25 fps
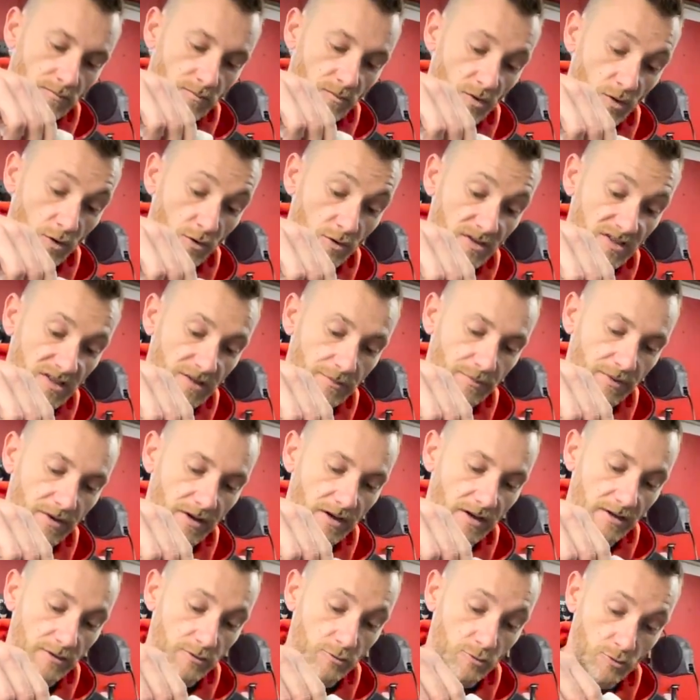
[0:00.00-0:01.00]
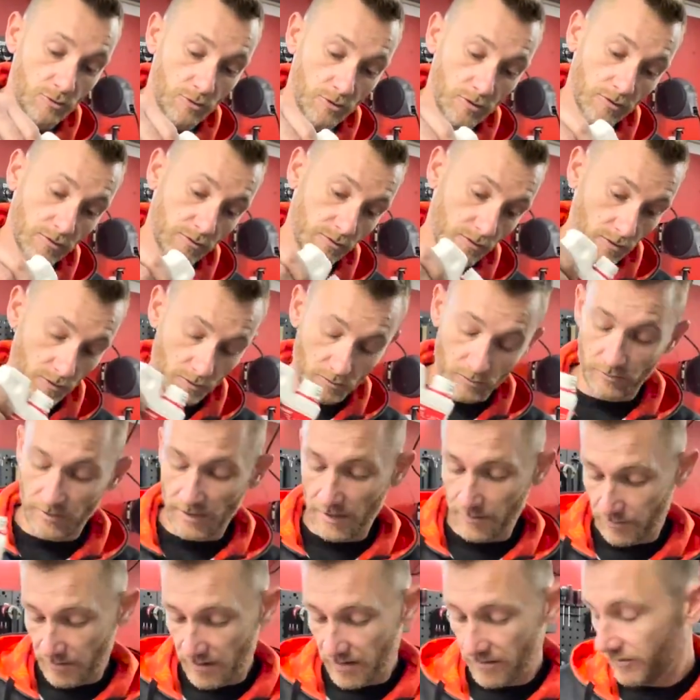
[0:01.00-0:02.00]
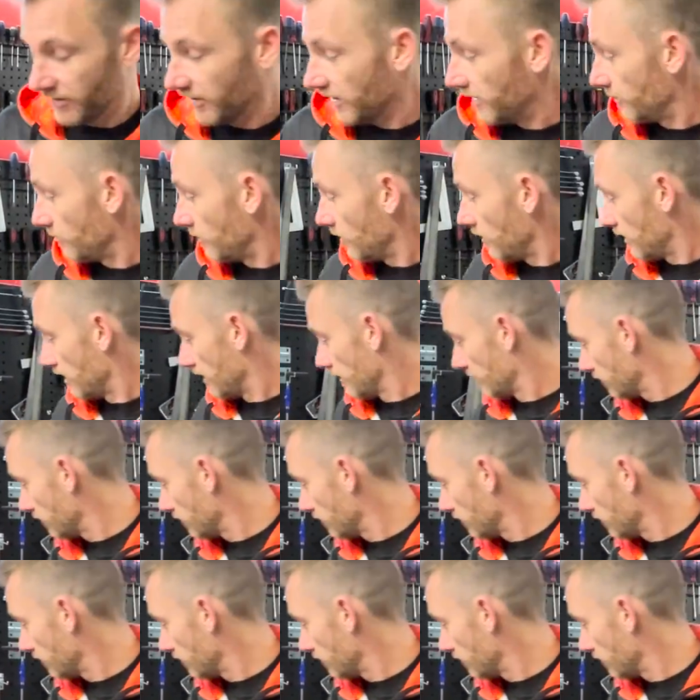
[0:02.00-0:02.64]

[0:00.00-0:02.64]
Tant que c'est pas dur, tant qu'on n'a pas vraiment un